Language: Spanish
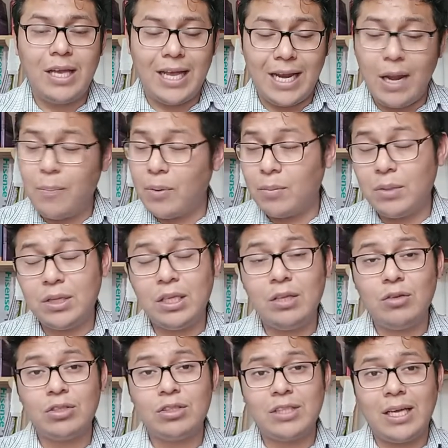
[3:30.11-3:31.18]
Él ha
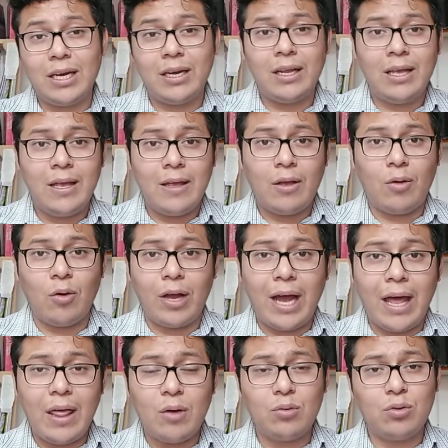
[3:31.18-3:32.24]
prometido estar con
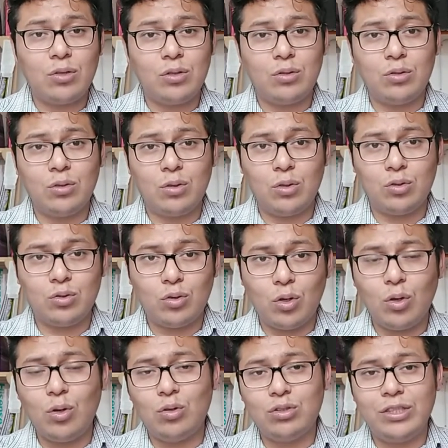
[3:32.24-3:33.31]
cada uno de nosotros
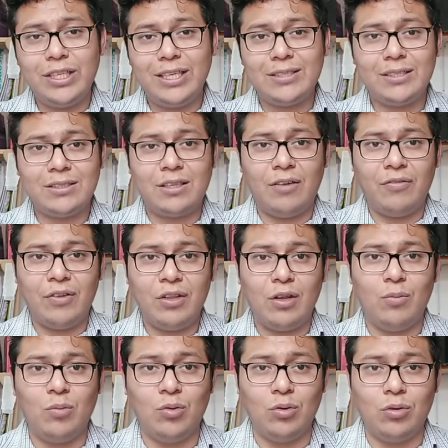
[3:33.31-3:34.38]
todos los días hasta el fin
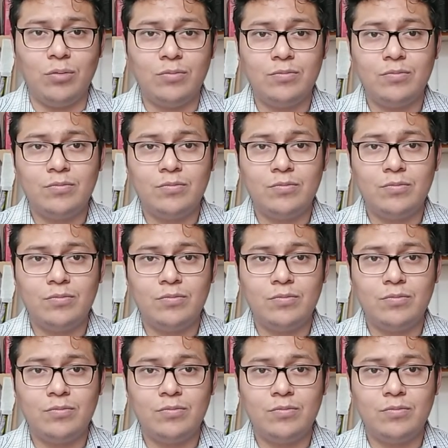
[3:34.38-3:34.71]
del mundo.